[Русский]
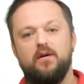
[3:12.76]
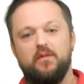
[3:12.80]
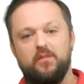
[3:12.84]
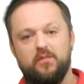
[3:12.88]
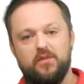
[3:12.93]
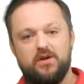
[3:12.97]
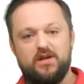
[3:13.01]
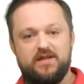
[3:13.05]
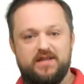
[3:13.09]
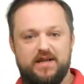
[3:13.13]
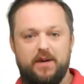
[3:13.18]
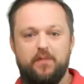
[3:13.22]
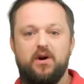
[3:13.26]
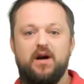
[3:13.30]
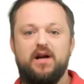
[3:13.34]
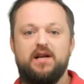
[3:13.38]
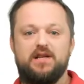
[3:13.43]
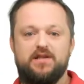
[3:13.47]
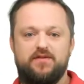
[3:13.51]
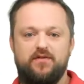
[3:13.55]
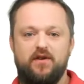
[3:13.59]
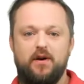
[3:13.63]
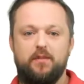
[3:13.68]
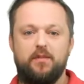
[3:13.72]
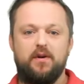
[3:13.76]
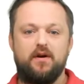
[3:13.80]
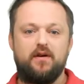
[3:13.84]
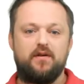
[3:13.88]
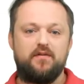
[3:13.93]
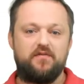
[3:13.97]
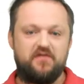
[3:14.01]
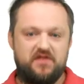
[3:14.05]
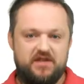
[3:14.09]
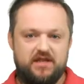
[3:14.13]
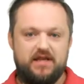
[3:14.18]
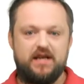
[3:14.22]
Мы разобрали с вами
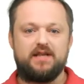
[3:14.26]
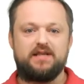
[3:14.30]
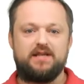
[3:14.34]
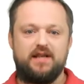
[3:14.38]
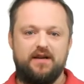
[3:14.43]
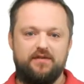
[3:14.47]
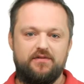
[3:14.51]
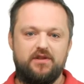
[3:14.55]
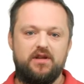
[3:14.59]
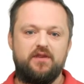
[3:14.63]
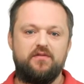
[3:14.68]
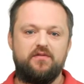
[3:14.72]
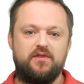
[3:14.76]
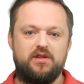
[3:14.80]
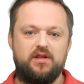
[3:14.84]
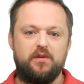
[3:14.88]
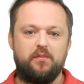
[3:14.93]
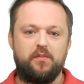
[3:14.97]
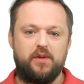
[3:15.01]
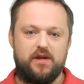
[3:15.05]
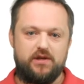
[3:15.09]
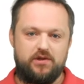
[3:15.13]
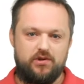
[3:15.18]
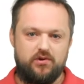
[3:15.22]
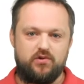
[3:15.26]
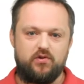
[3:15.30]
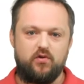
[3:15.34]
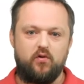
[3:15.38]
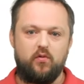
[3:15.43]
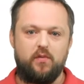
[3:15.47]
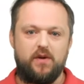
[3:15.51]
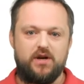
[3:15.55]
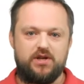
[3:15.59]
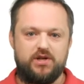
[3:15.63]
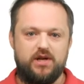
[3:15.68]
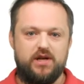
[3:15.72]
все основные виды платежного
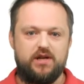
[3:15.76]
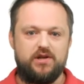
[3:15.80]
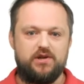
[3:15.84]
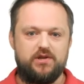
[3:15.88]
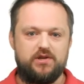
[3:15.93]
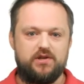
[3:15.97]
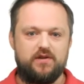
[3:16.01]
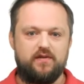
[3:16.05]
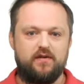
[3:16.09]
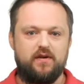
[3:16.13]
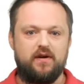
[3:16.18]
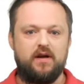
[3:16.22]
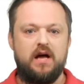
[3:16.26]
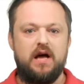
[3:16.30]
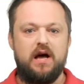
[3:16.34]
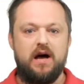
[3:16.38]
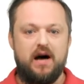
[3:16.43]
мошенничества.